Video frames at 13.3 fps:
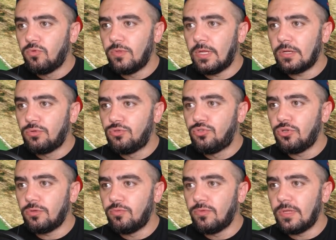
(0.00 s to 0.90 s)
Bunlar
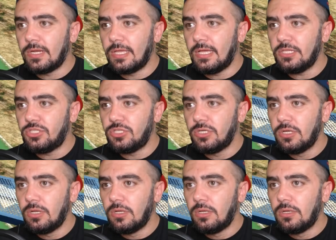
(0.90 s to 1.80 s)
küçük. Bunlar geç.
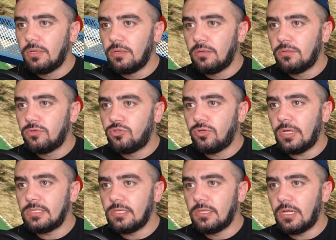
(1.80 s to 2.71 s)
Şu
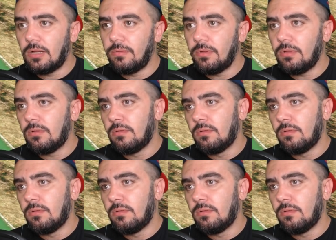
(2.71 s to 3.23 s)
nasıldı abi?